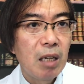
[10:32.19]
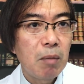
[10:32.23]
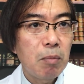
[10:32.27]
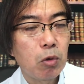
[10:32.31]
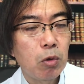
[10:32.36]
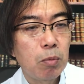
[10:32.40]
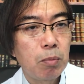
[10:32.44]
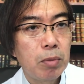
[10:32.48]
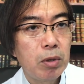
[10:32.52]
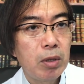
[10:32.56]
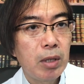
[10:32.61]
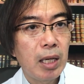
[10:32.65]

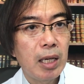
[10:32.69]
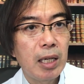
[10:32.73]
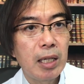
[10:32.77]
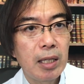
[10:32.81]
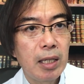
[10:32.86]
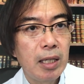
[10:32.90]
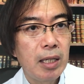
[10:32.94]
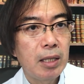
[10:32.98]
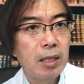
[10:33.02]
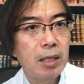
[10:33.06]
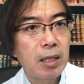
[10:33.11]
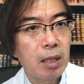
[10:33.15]
その舞
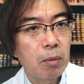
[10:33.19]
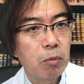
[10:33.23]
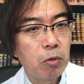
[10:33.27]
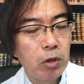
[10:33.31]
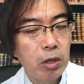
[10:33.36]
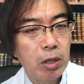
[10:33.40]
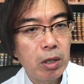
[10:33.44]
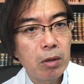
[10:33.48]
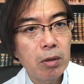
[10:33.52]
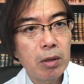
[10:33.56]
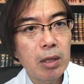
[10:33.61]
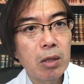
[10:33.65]
台、レースが
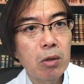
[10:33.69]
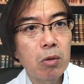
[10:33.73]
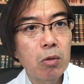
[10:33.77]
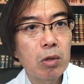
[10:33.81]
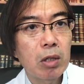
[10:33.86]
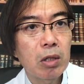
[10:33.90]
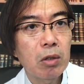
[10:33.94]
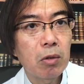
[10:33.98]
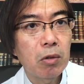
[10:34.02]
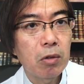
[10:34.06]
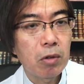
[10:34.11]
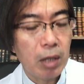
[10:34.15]
向いてるかどう
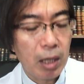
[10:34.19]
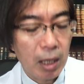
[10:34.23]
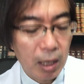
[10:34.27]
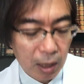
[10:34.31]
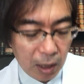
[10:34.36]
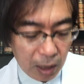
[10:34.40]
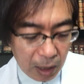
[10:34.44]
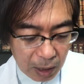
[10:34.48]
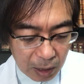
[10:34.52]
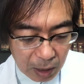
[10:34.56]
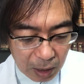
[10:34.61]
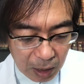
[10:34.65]
かという
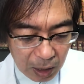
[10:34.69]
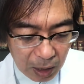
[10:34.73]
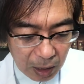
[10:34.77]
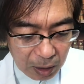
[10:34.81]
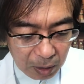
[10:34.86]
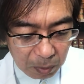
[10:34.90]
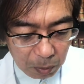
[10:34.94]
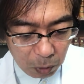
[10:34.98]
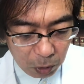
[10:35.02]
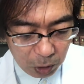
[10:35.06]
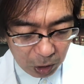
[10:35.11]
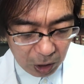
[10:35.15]
判断に
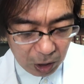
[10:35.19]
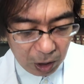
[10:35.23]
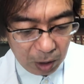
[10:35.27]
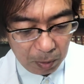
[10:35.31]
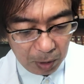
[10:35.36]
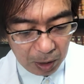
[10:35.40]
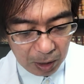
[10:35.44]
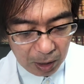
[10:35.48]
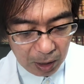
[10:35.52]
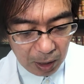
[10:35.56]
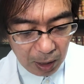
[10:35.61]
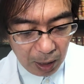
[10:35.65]
用いて
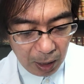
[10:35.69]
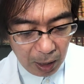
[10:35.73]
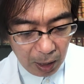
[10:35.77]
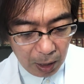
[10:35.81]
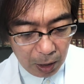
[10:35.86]
ます。